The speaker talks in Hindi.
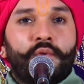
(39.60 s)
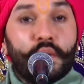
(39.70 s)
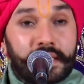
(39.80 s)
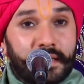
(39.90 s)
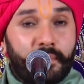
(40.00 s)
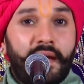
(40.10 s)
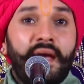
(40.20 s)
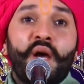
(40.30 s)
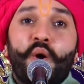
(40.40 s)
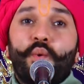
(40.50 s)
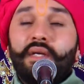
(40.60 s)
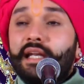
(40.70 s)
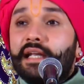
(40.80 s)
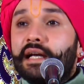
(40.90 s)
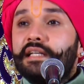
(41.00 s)
उस समय उनके
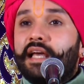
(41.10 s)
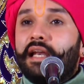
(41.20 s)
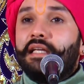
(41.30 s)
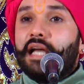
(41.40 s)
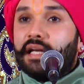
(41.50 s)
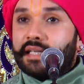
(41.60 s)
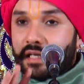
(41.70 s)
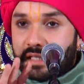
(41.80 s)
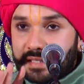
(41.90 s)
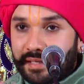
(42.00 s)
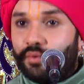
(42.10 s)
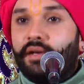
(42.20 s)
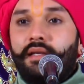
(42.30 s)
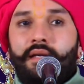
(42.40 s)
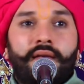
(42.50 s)
निकट जाने की आज्ञा किसी को
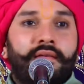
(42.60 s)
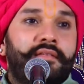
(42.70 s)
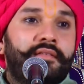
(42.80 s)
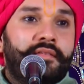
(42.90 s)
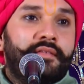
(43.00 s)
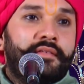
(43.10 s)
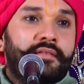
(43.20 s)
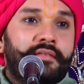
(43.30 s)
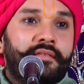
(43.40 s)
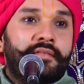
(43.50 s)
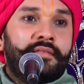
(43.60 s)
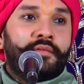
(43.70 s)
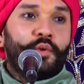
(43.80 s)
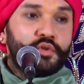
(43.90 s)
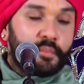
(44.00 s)
नहीं है
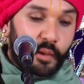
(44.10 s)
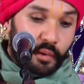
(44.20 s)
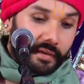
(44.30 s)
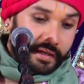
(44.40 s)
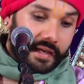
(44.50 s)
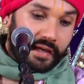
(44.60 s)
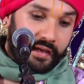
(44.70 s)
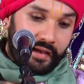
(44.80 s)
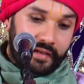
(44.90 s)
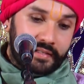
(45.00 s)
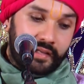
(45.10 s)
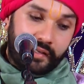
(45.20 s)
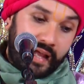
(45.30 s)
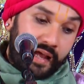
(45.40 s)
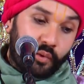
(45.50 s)
तो उस मड़ोवर के
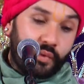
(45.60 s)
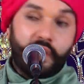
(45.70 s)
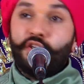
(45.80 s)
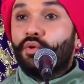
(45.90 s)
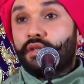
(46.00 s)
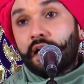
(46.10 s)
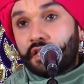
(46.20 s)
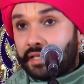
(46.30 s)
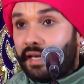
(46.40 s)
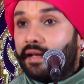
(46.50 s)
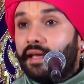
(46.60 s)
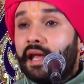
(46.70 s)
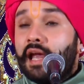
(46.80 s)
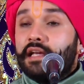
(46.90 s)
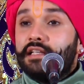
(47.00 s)
सरदार को यह युक्ति अच्छी लगी
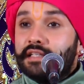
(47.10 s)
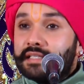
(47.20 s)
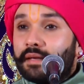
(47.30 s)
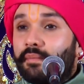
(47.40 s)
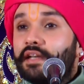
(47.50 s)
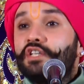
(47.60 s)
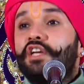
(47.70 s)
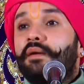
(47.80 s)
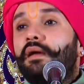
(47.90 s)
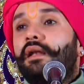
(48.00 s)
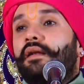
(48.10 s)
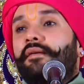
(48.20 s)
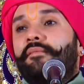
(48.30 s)
कि जिस समय जयमल